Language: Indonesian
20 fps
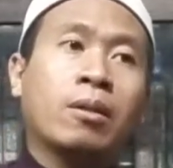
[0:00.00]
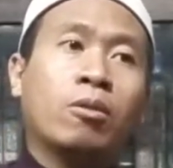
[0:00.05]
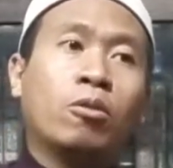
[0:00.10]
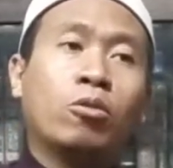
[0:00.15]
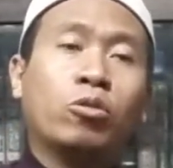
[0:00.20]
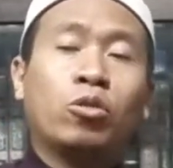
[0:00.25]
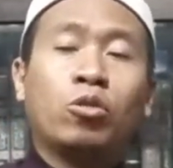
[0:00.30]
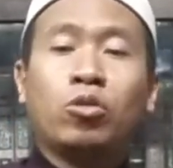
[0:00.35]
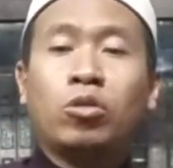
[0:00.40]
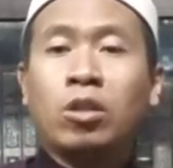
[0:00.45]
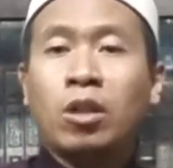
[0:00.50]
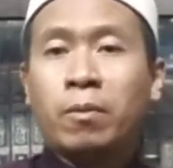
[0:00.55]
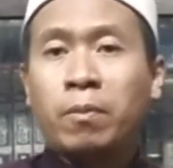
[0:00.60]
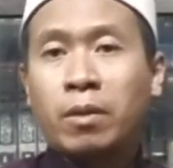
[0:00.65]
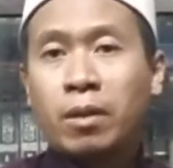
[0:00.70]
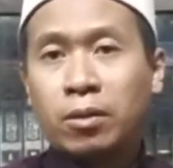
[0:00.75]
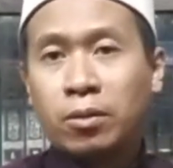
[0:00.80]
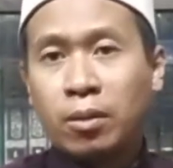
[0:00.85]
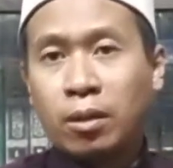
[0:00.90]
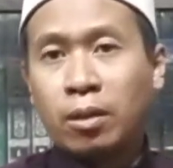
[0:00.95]
khususnya
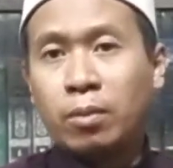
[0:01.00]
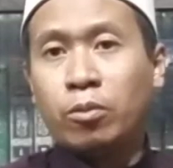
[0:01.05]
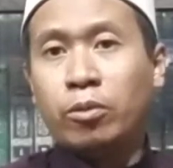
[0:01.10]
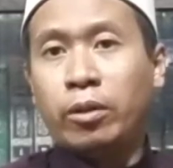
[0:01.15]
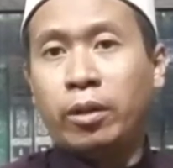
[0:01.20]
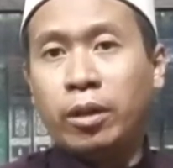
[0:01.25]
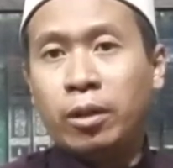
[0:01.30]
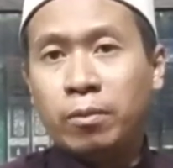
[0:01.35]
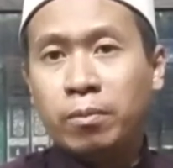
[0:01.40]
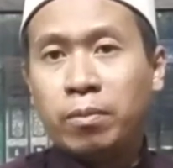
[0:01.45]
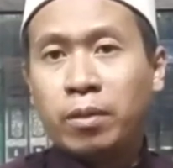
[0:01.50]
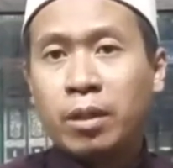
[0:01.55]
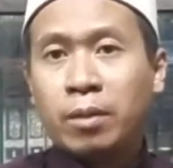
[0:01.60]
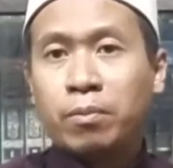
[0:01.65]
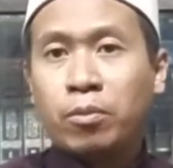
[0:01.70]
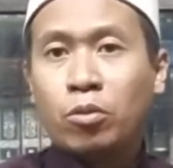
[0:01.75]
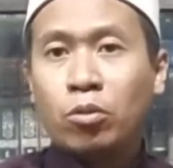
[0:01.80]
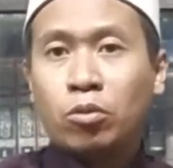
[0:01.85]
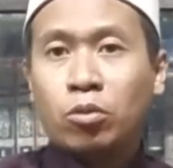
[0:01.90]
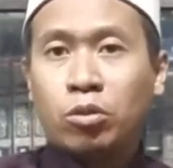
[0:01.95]
para talibul ilm,
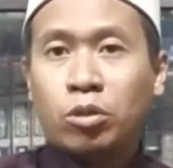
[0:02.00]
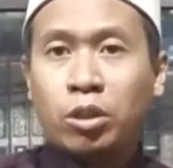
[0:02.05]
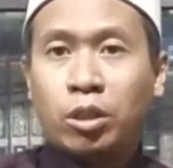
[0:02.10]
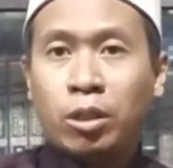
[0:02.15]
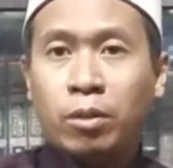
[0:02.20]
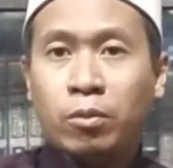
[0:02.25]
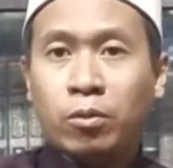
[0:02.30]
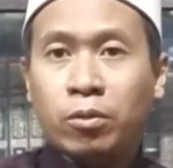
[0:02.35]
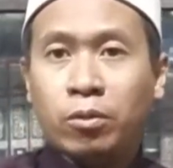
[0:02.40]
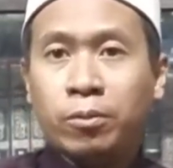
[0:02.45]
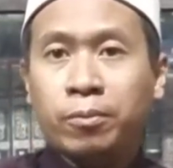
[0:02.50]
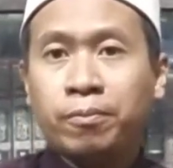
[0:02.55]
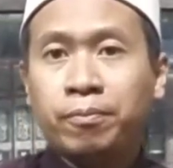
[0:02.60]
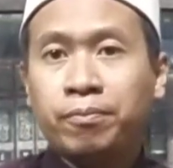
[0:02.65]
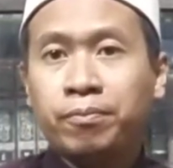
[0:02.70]
para penuntut ilmu.